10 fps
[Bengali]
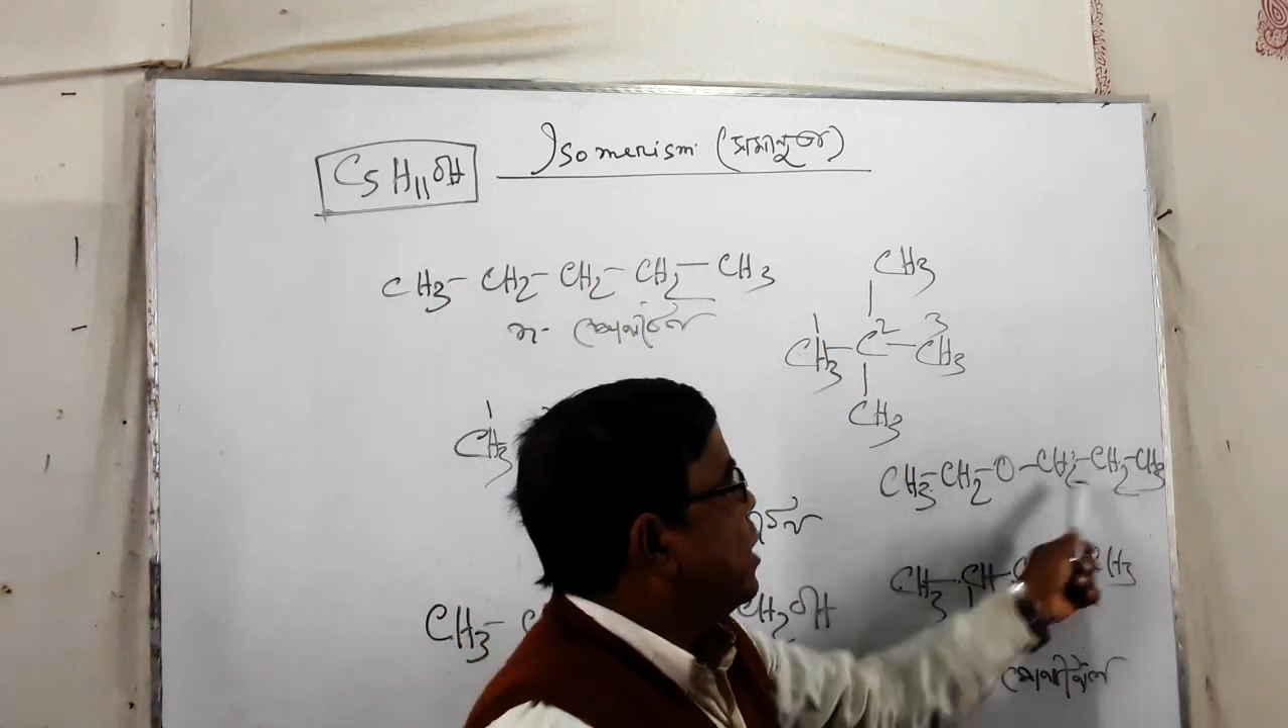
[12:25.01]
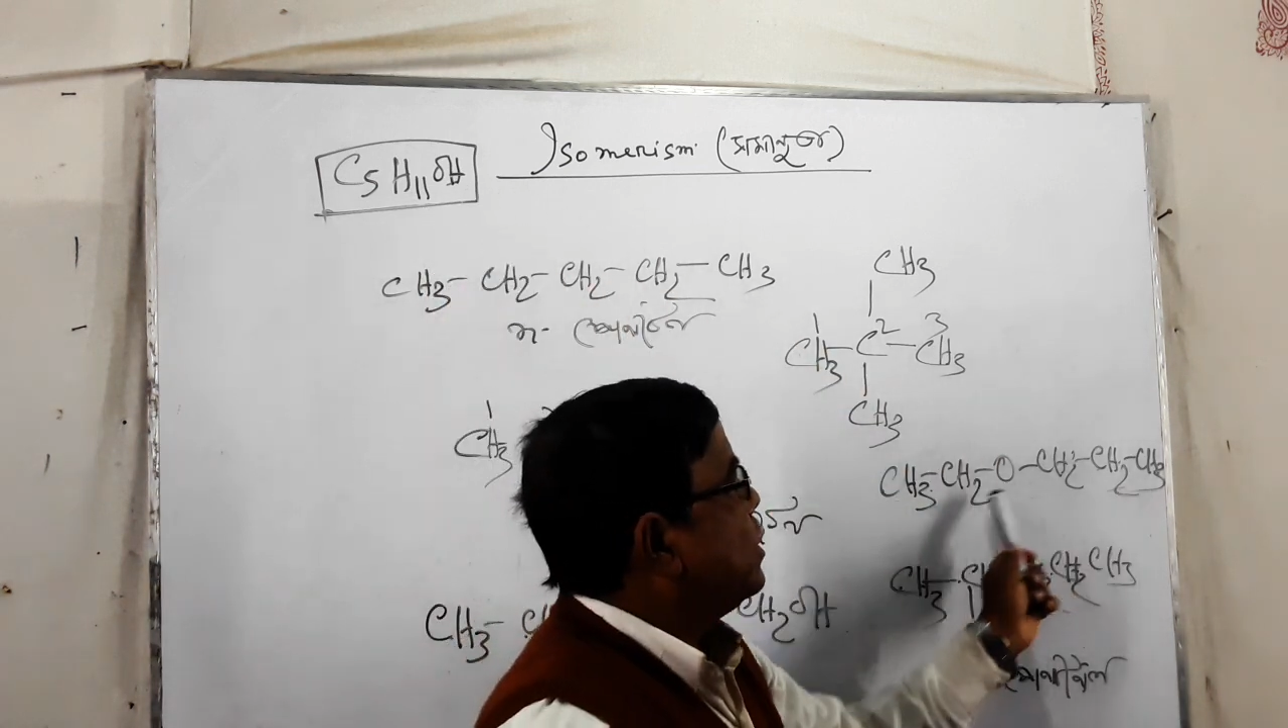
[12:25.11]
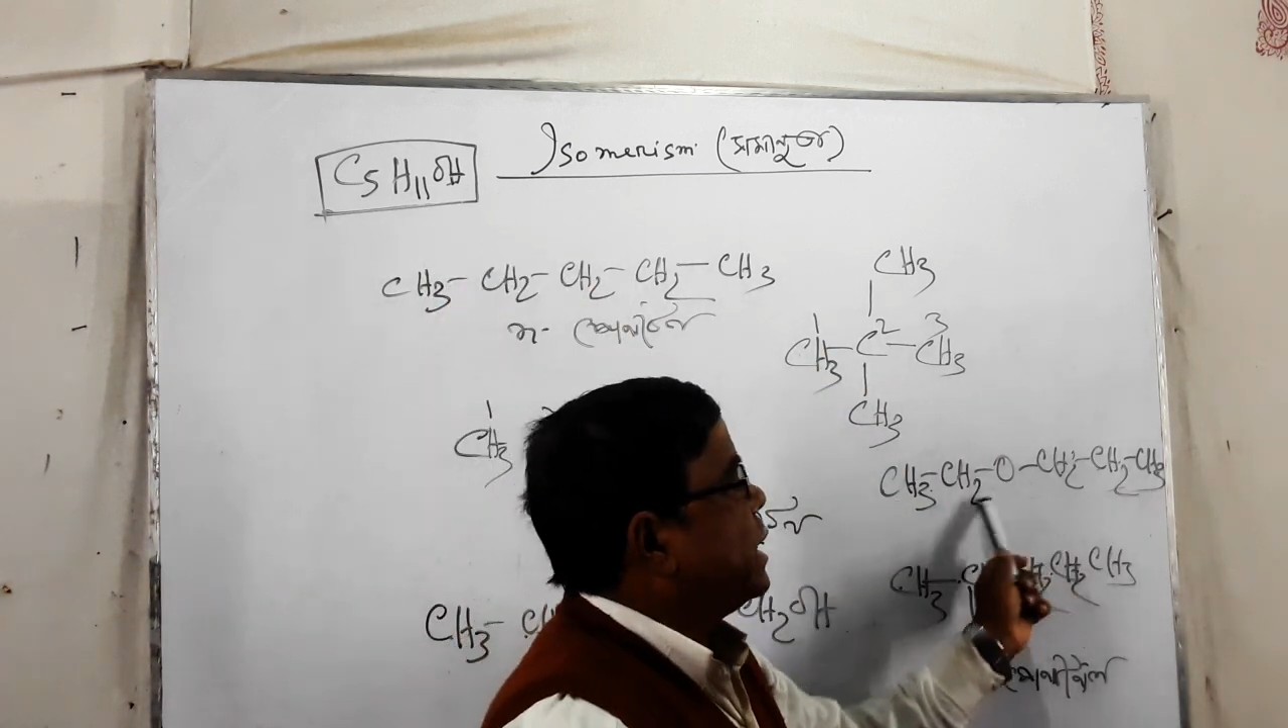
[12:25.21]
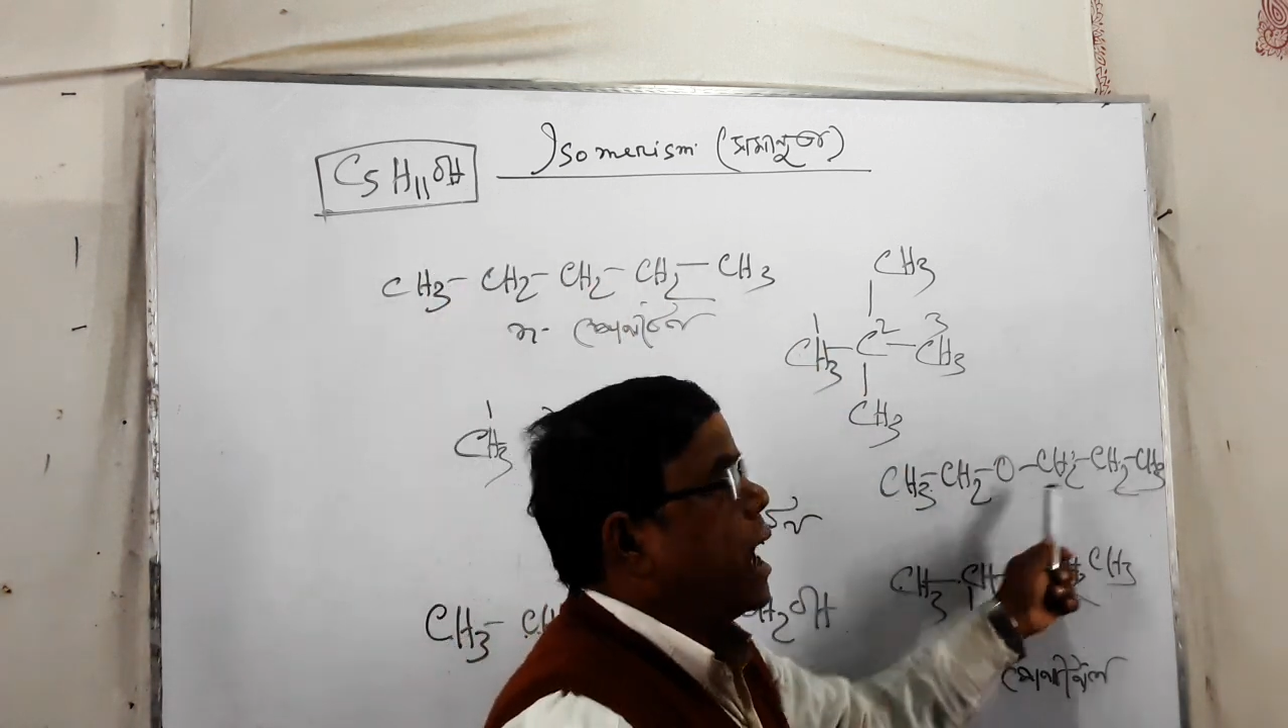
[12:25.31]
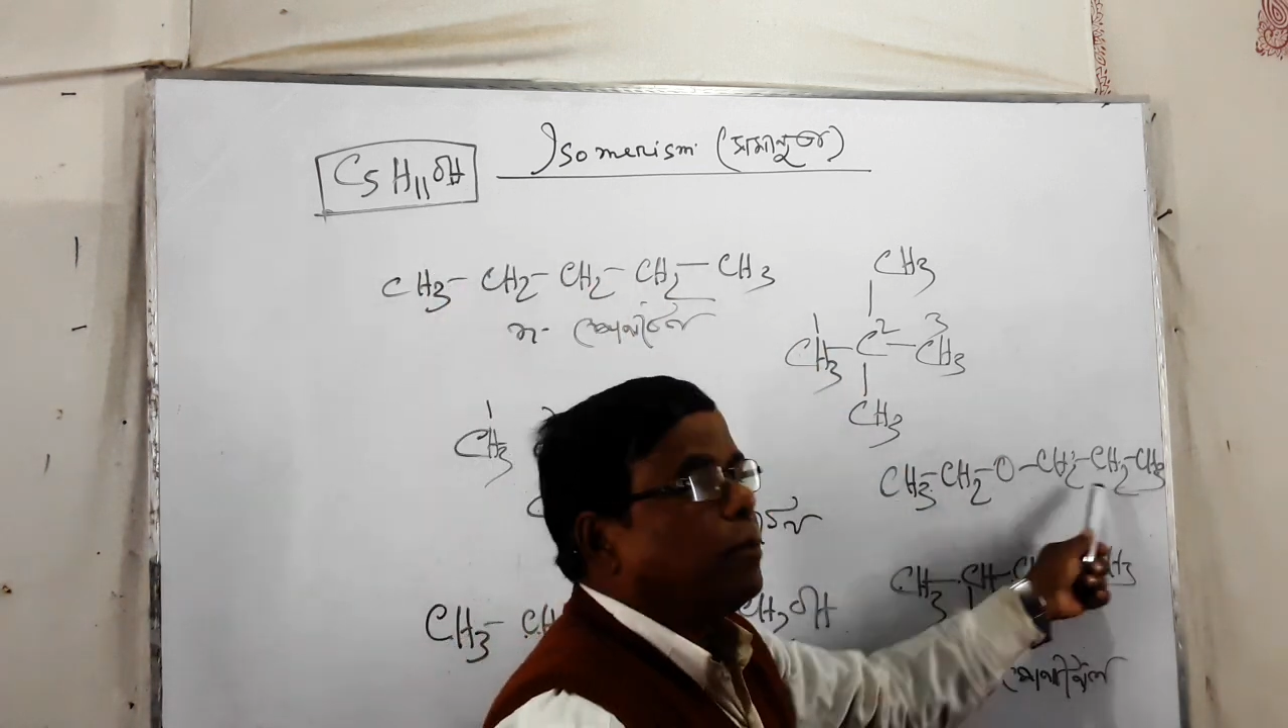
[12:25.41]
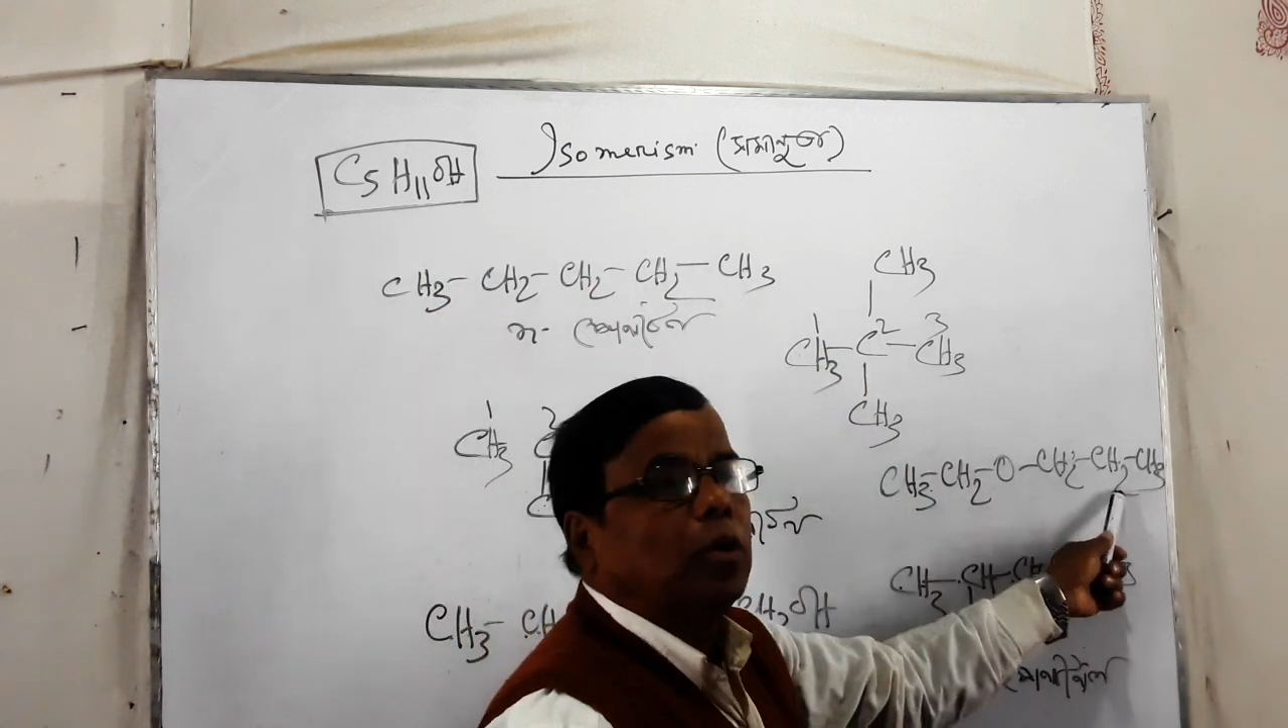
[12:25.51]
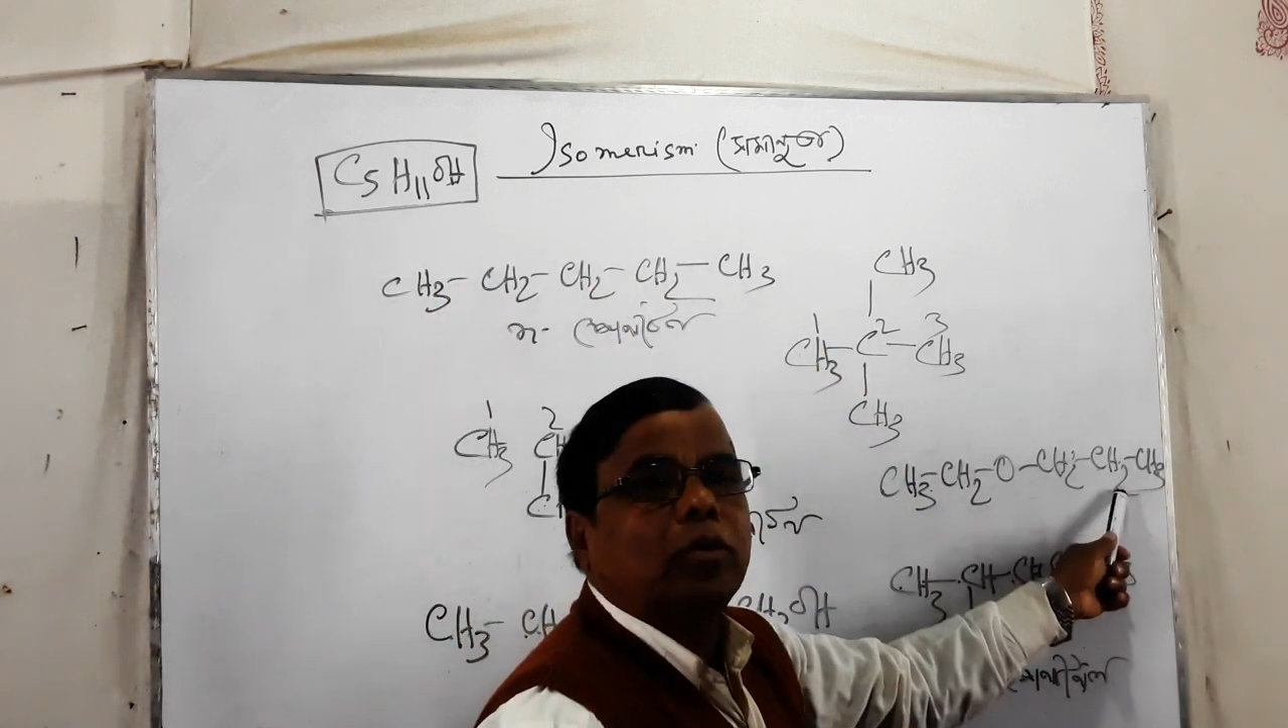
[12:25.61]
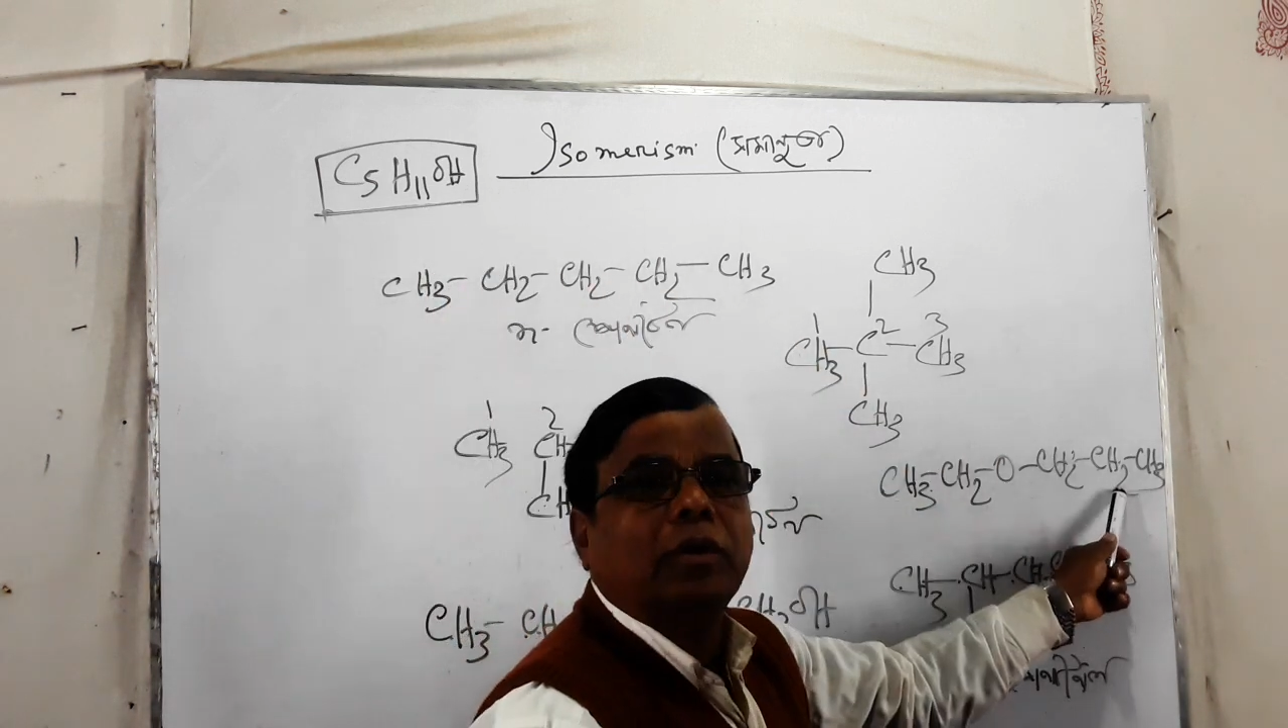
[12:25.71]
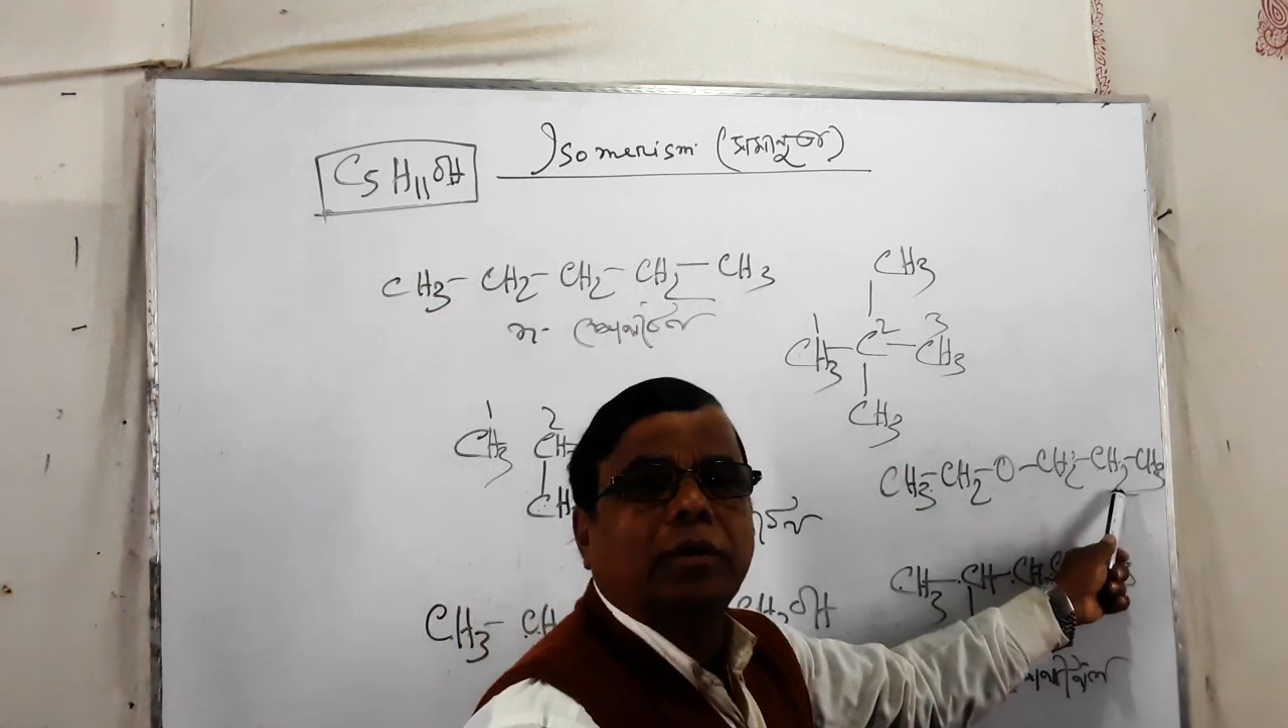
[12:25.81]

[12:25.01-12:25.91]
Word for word: বারোটা কার্বন